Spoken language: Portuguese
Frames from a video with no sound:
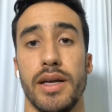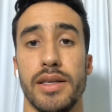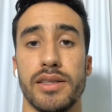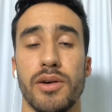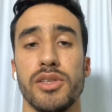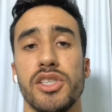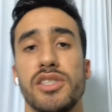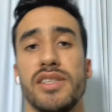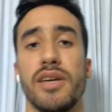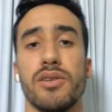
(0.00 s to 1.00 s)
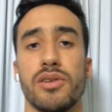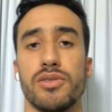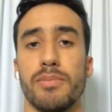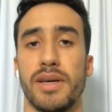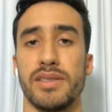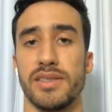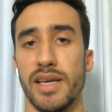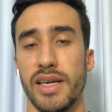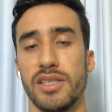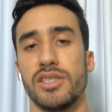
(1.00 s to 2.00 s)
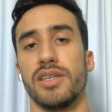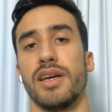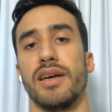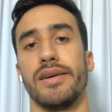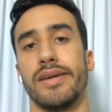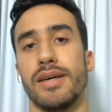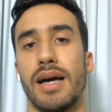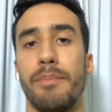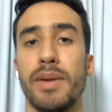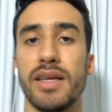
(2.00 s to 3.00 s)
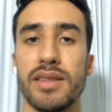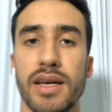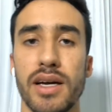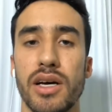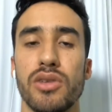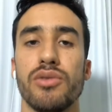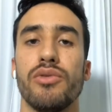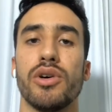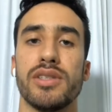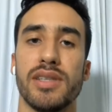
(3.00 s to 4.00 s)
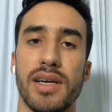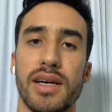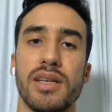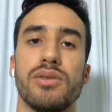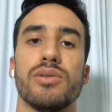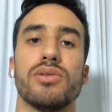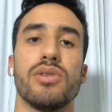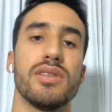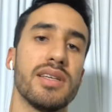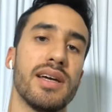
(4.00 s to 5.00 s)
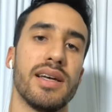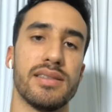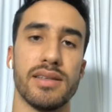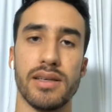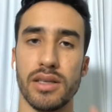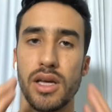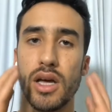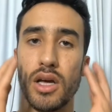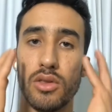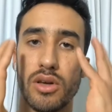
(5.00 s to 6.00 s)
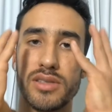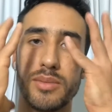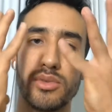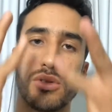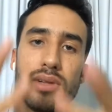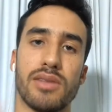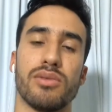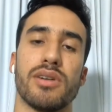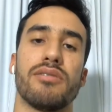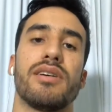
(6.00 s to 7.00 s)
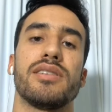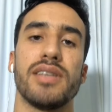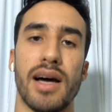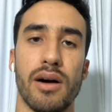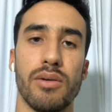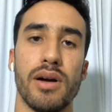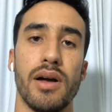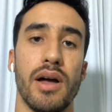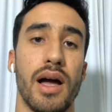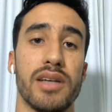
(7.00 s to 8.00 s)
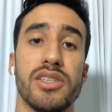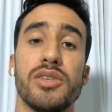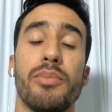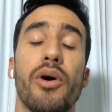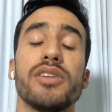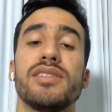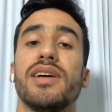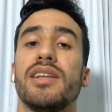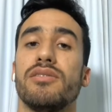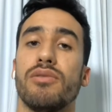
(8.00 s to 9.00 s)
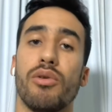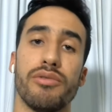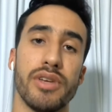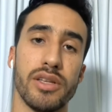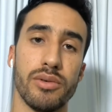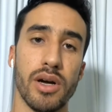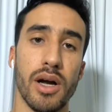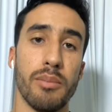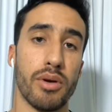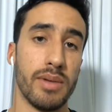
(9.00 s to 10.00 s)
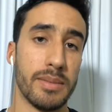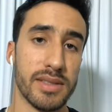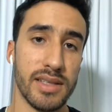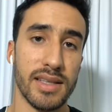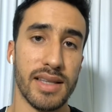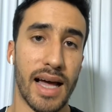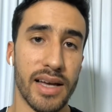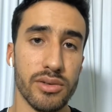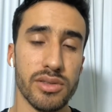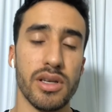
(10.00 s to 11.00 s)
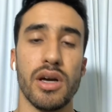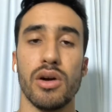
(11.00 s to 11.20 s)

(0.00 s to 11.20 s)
Então a gente tem o nosso paciente é, apertando, forçando toda essa nossa musculatura facial. A gente pode ter ali envolvido problemas dentários,